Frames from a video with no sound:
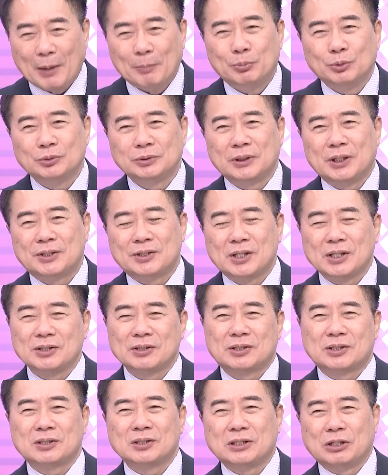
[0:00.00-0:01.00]
大部分的
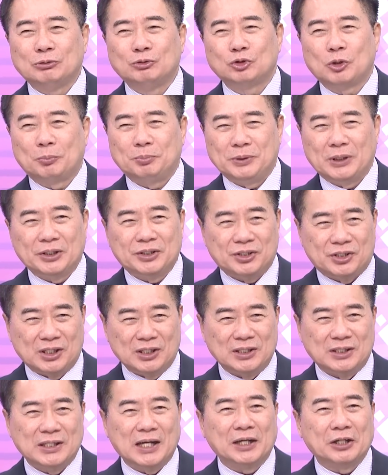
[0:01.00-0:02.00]
政治人物都比较
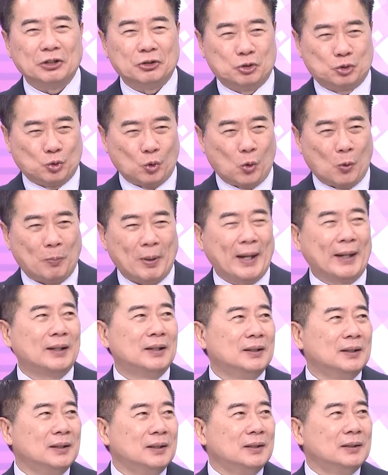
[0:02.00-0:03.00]
倾向于左派。
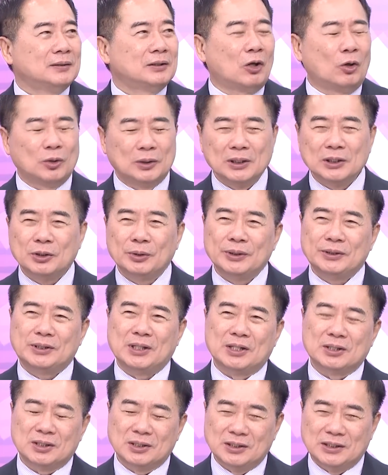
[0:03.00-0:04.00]
那我跟各位
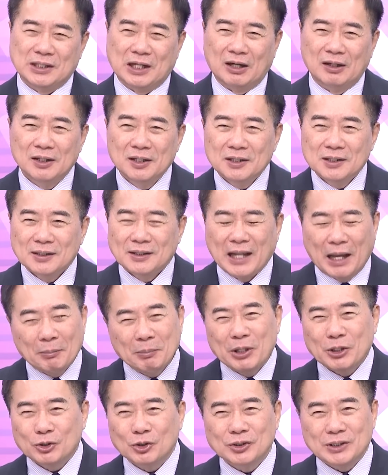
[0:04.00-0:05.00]
解释一下，南
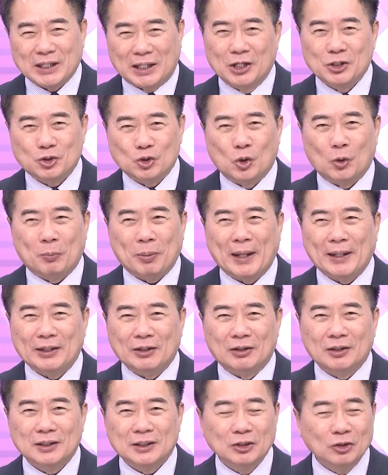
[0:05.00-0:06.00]
美洲讲的左
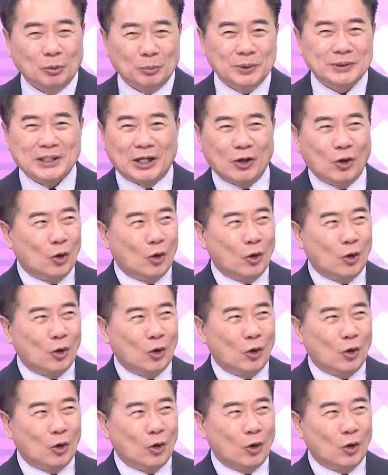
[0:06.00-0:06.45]
派啊，跟我们